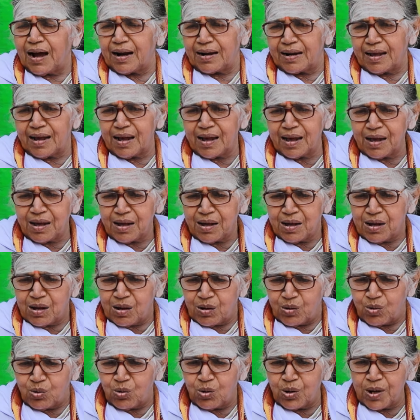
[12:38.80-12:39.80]
ஆனால்
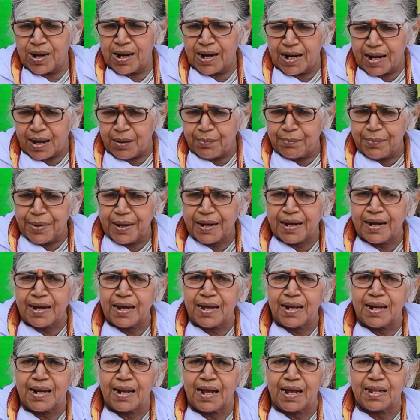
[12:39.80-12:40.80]
கோயில் நம்பிக்கை
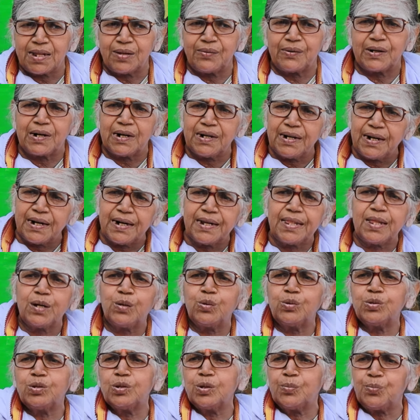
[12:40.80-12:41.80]
இல்லாதவர்கள் எழுதி
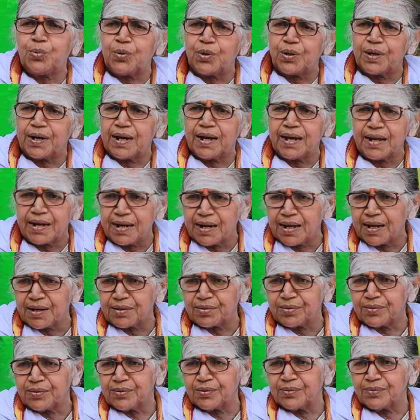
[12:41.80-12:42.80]
கொடுத்துட்டு போனால் என்ன
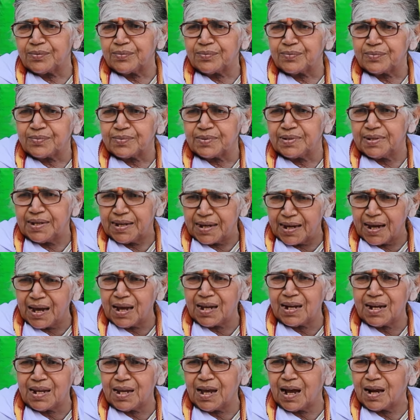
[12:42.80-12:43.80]
அர்த்தம்
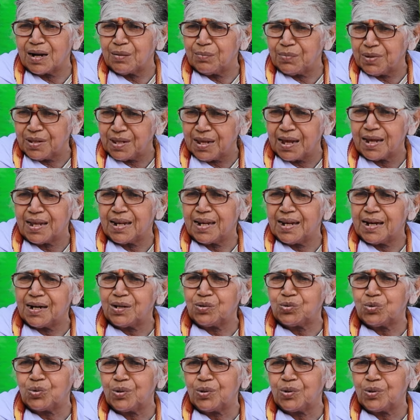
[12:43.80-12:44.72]
ஏன் நீ அனுமதியே இல்லைன்னு